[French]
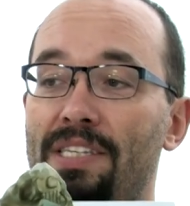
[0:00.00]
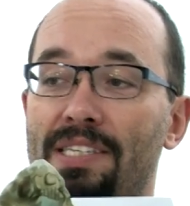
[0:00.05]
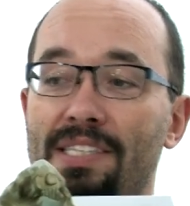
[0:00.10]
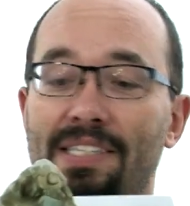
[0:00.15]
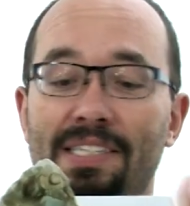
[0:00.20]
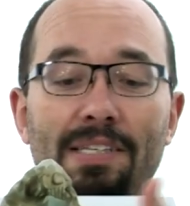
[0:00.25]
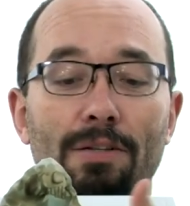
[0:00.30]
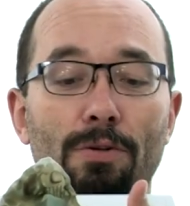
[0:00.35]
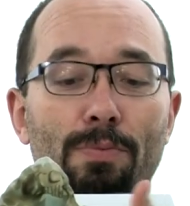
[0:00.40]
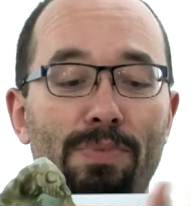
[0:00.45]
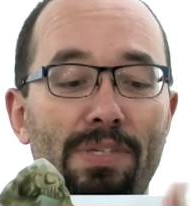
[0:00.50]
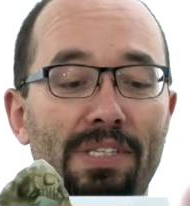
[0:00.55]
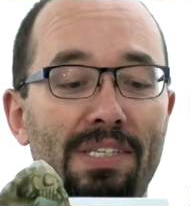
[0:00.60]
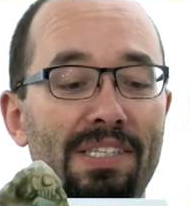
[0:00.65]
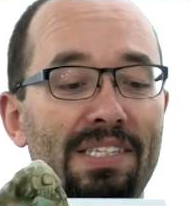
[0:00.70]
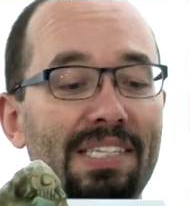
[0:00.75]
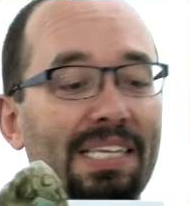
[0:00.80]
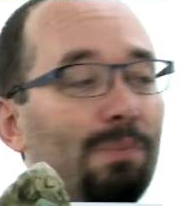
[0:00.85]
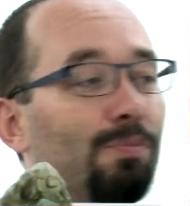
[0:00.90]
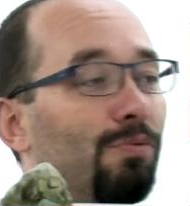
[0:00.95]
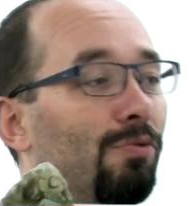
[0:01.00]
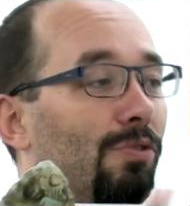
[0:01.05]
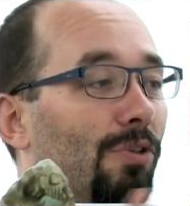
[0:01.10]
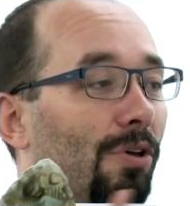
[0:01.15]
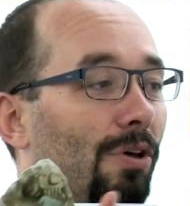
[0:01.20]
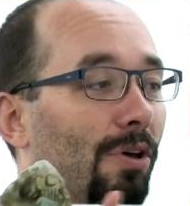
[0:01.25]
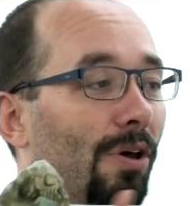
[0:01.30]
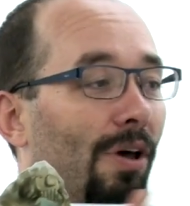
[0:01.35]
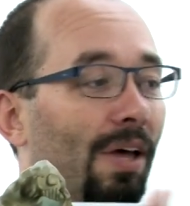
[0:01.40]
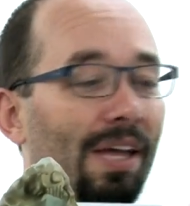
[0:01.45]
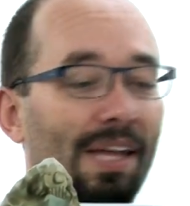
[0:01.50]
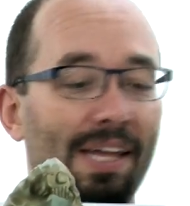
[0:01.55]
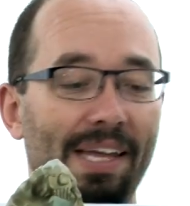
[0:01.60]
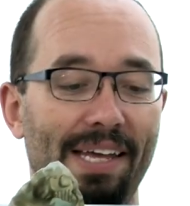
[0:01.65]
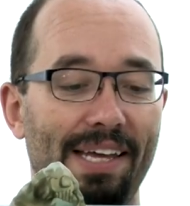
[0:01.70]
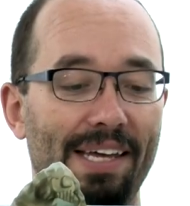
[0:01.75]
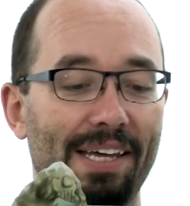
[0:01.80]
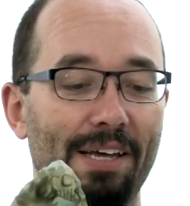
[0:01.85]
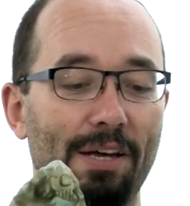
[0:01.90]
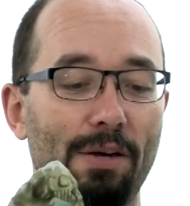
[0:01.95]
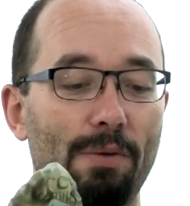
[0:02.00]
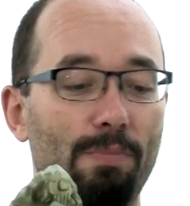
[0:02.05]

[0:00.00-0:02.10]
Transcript: Petit, le petit distributeur euh,